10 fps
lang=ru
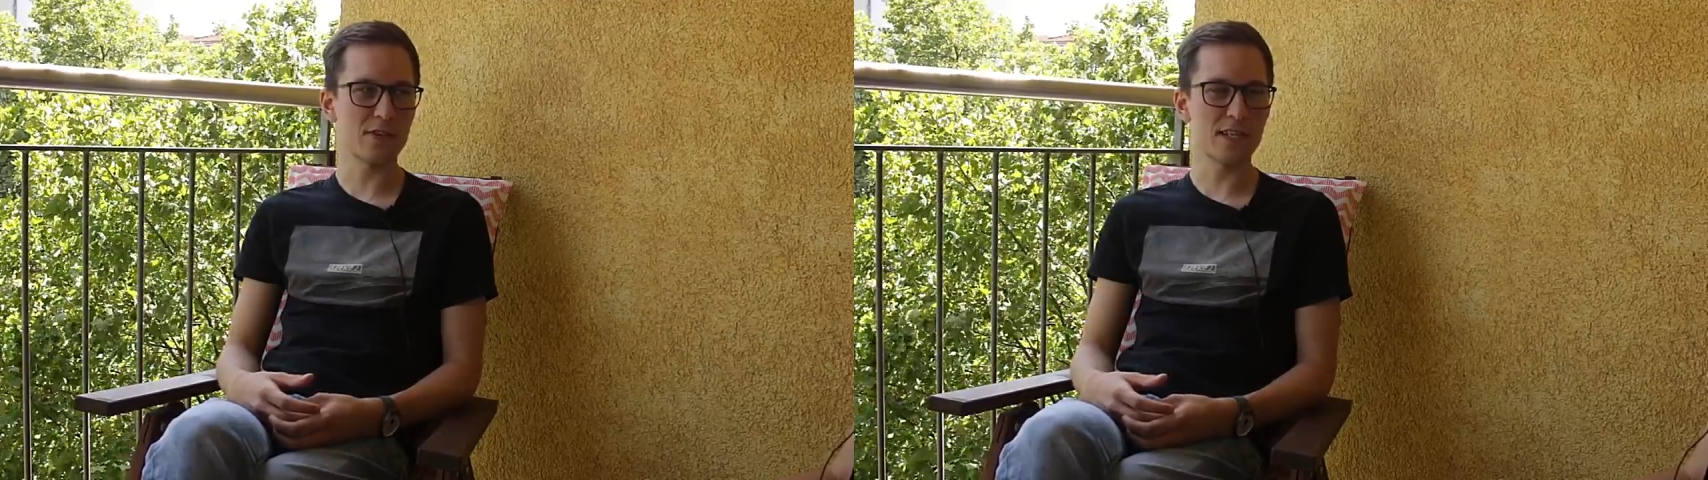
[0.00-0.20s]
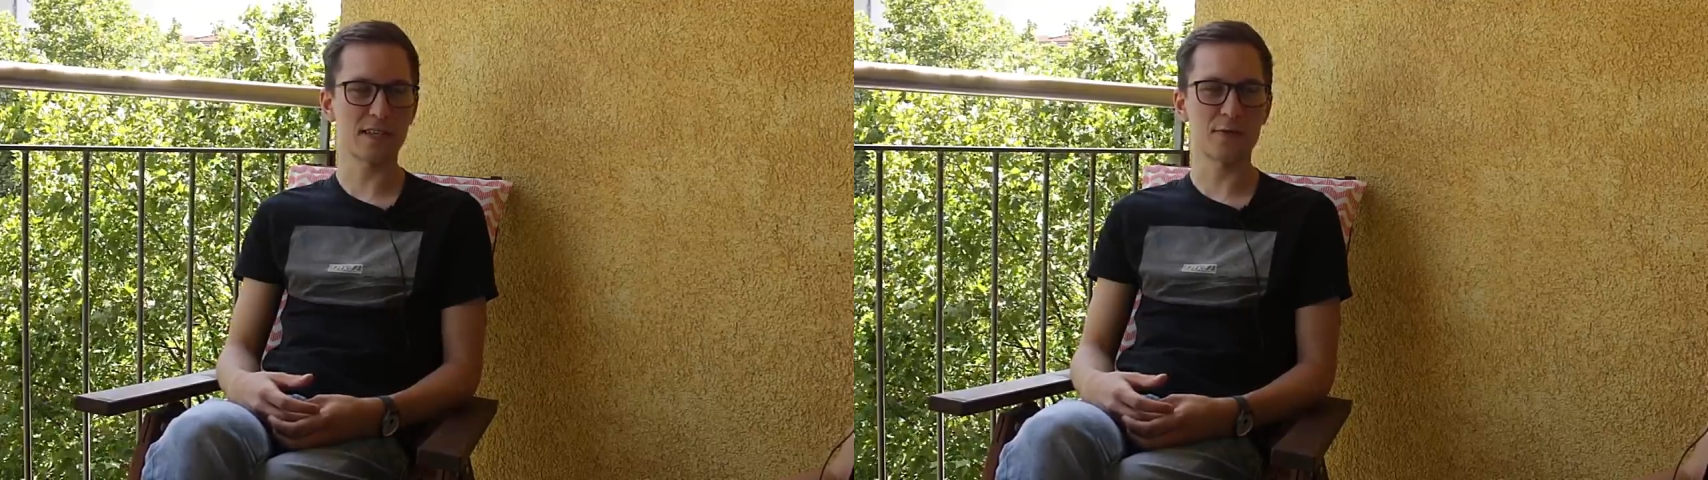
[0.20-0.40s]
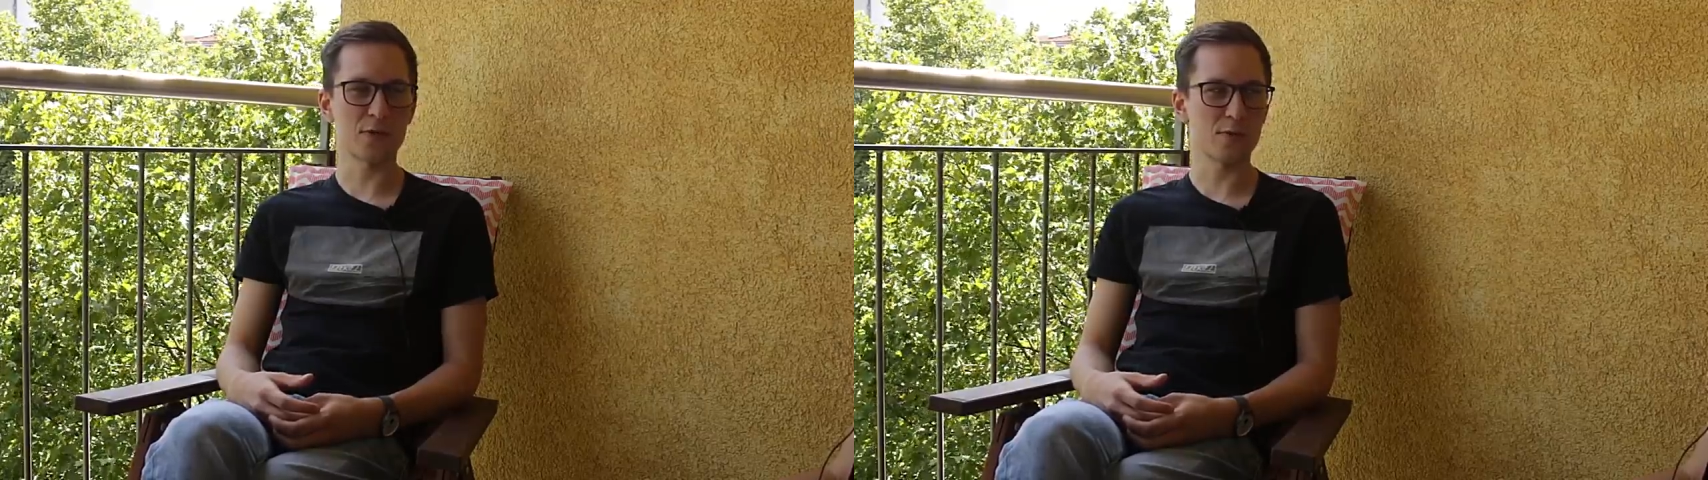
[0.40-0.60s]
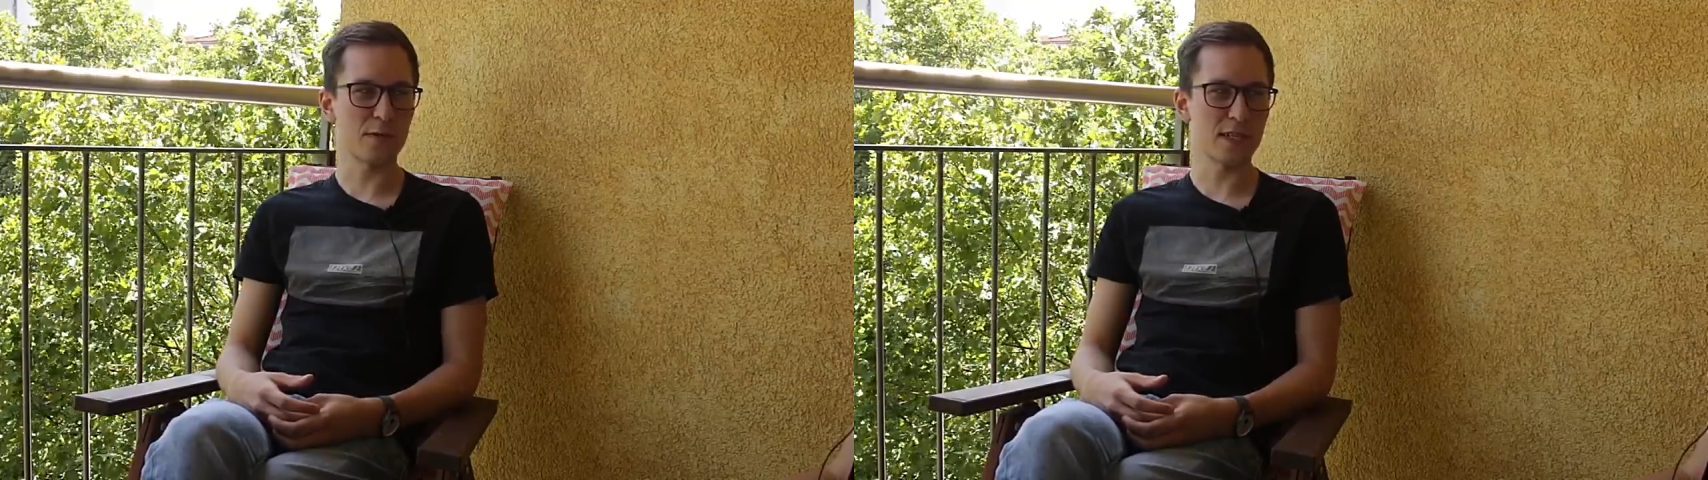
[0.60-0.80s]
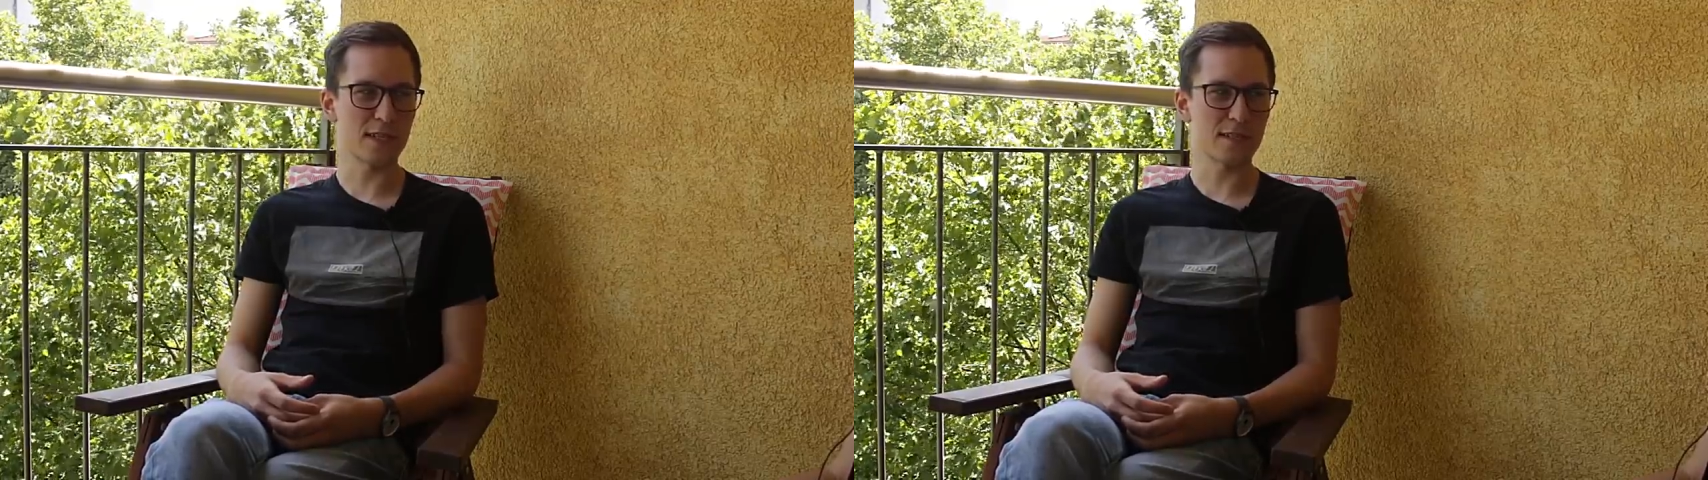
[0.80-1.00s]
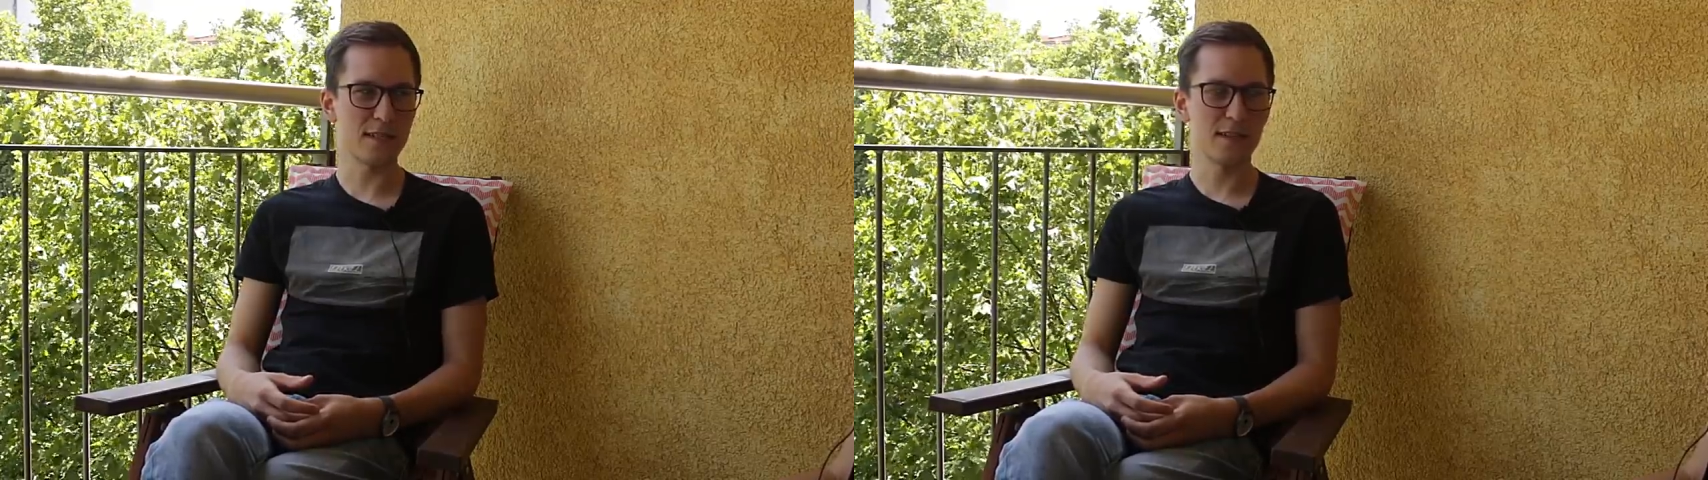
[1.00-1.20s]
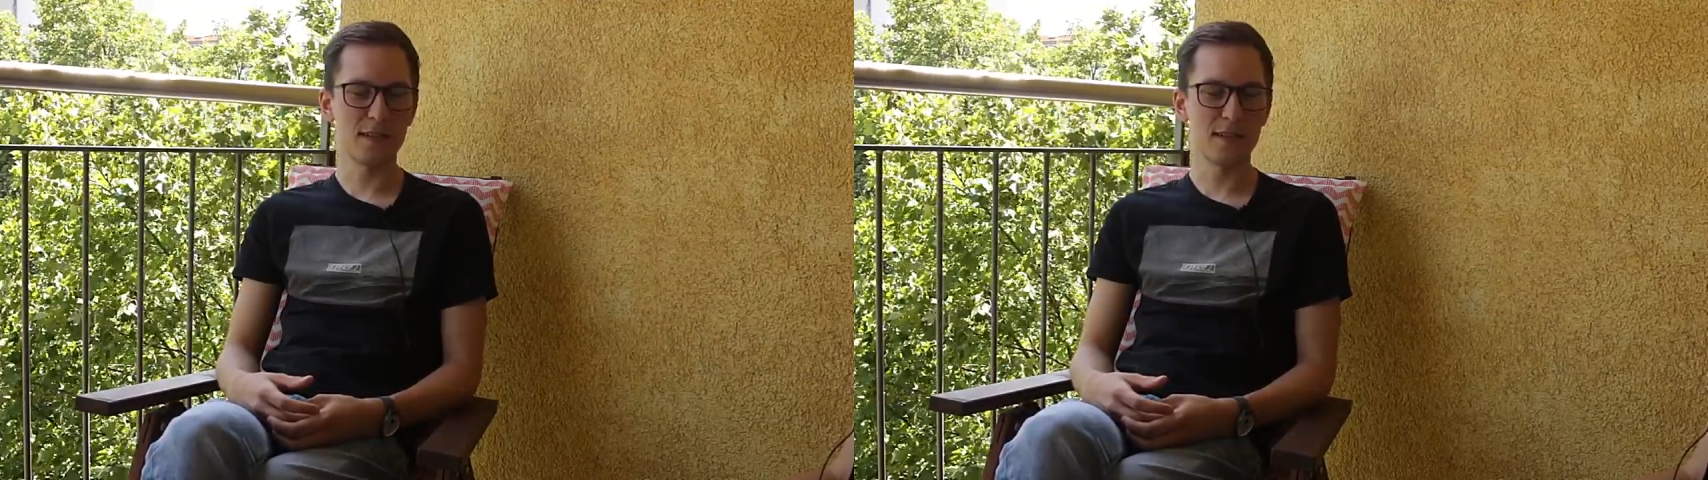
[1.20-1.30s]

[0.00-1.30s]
людей, с которыми можно пообщаться.